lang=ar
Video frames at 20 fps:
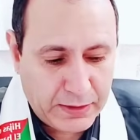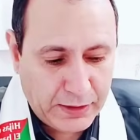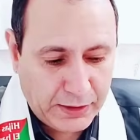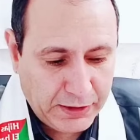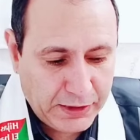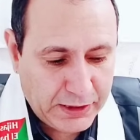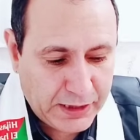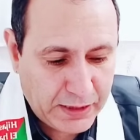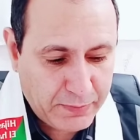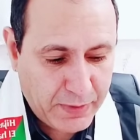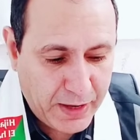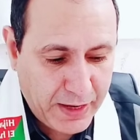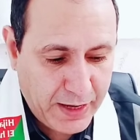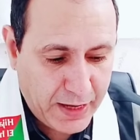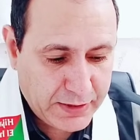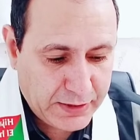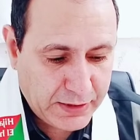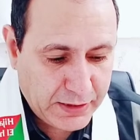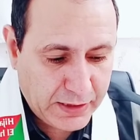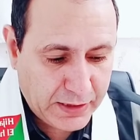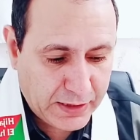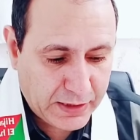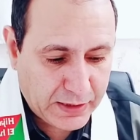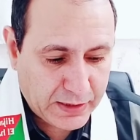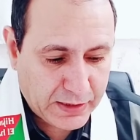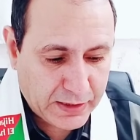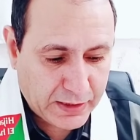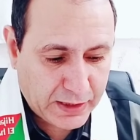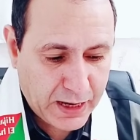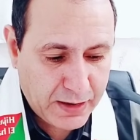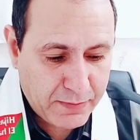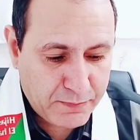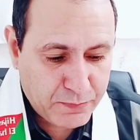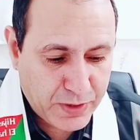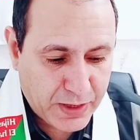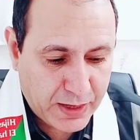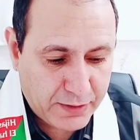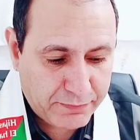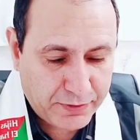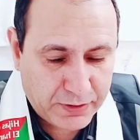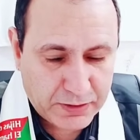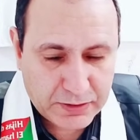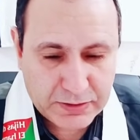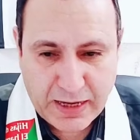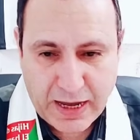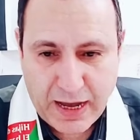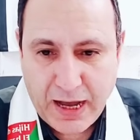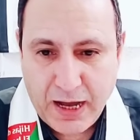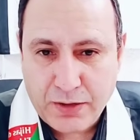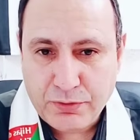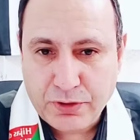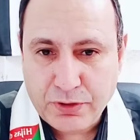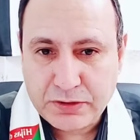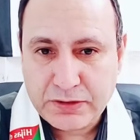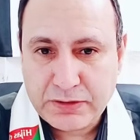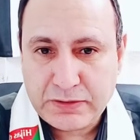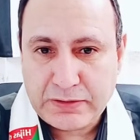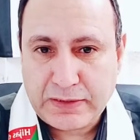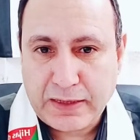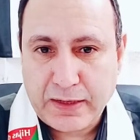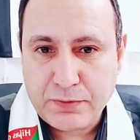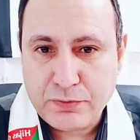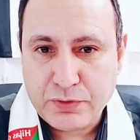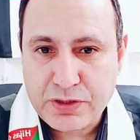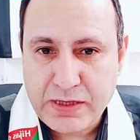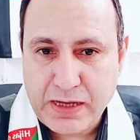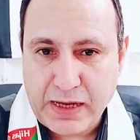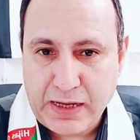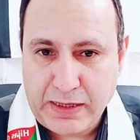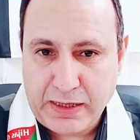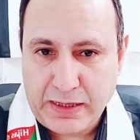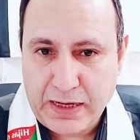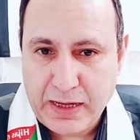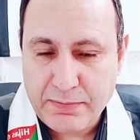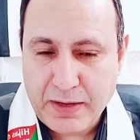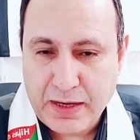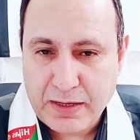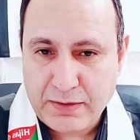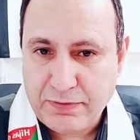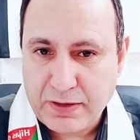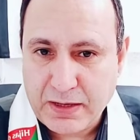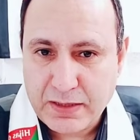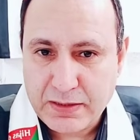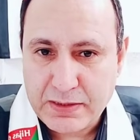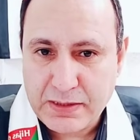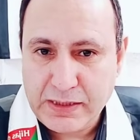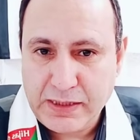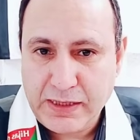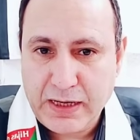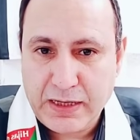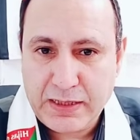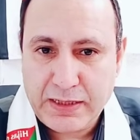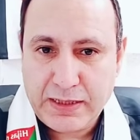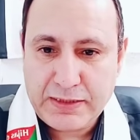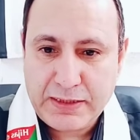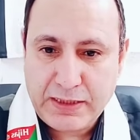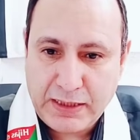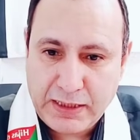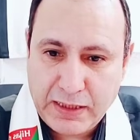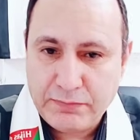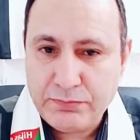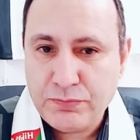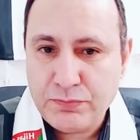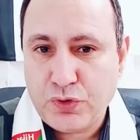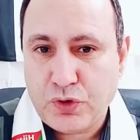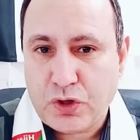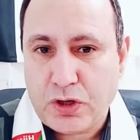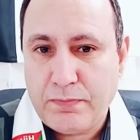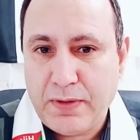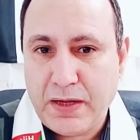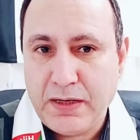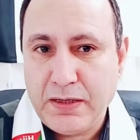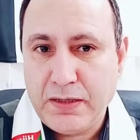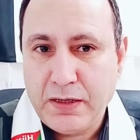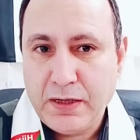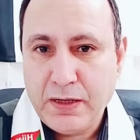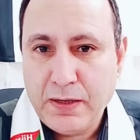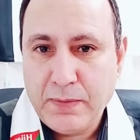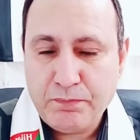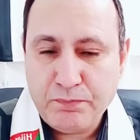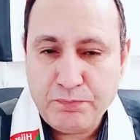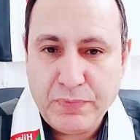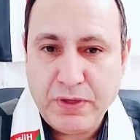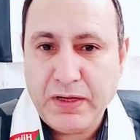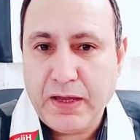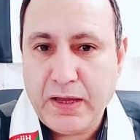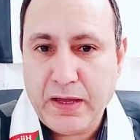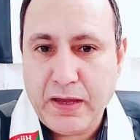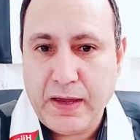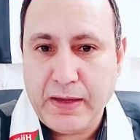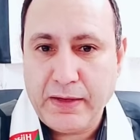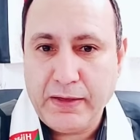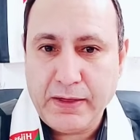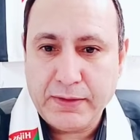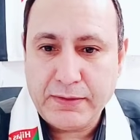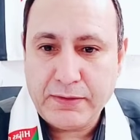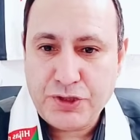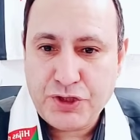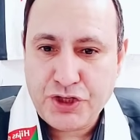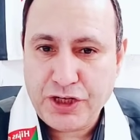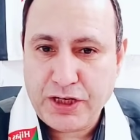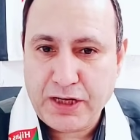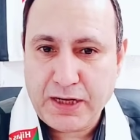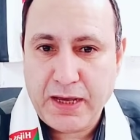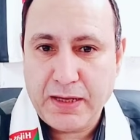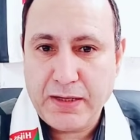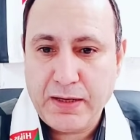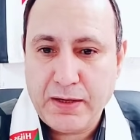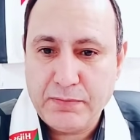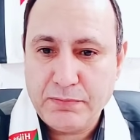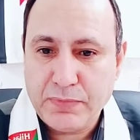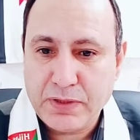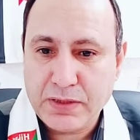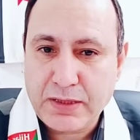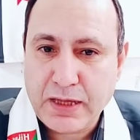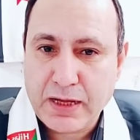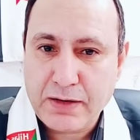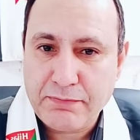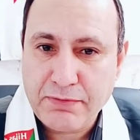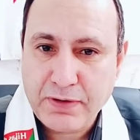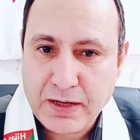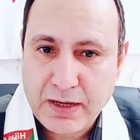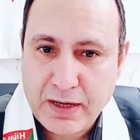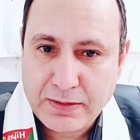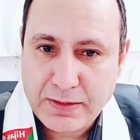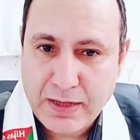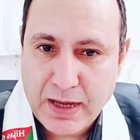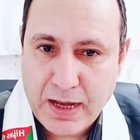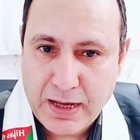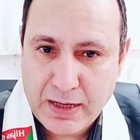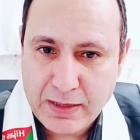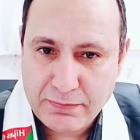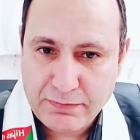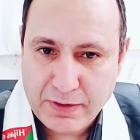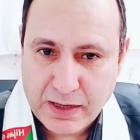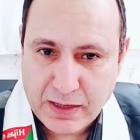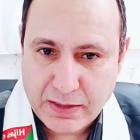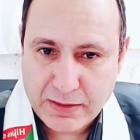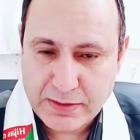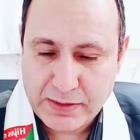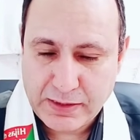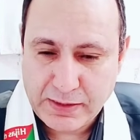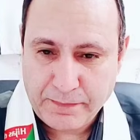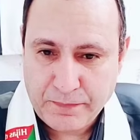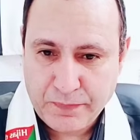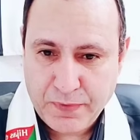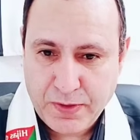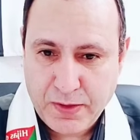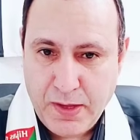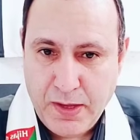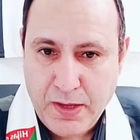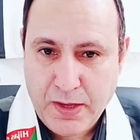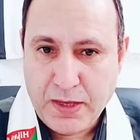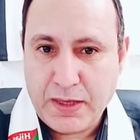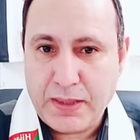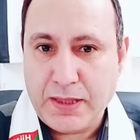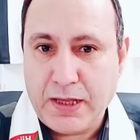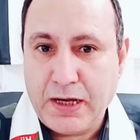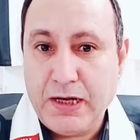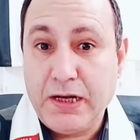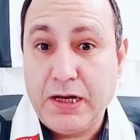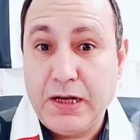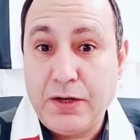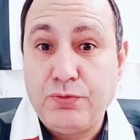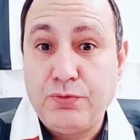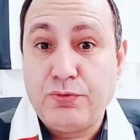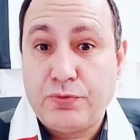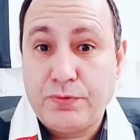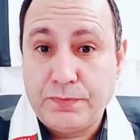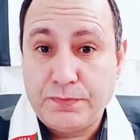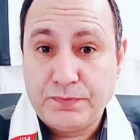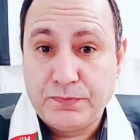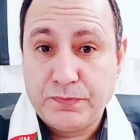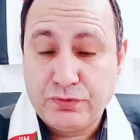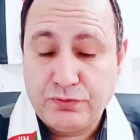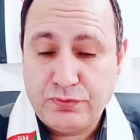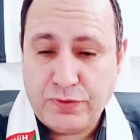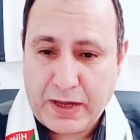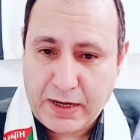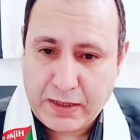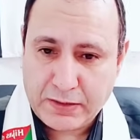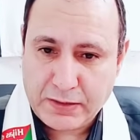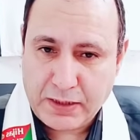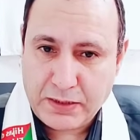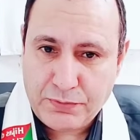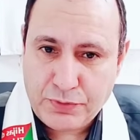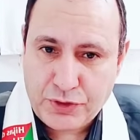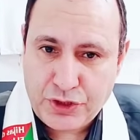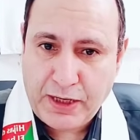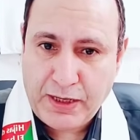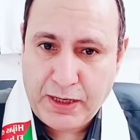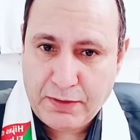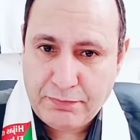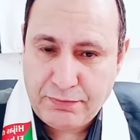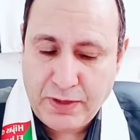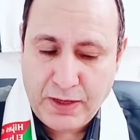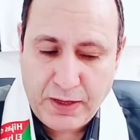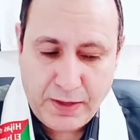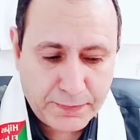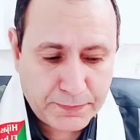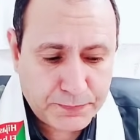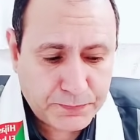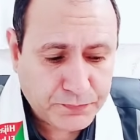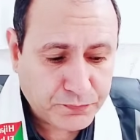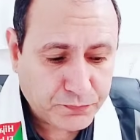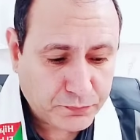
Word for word: حينما يعني آه، قام برفع دعاوى ضد وسائل الإعلام الفرنسية التي لم تقبل منها أي شكاية من طرف القضاء الفرنسي إذا لو فرضا مشينا في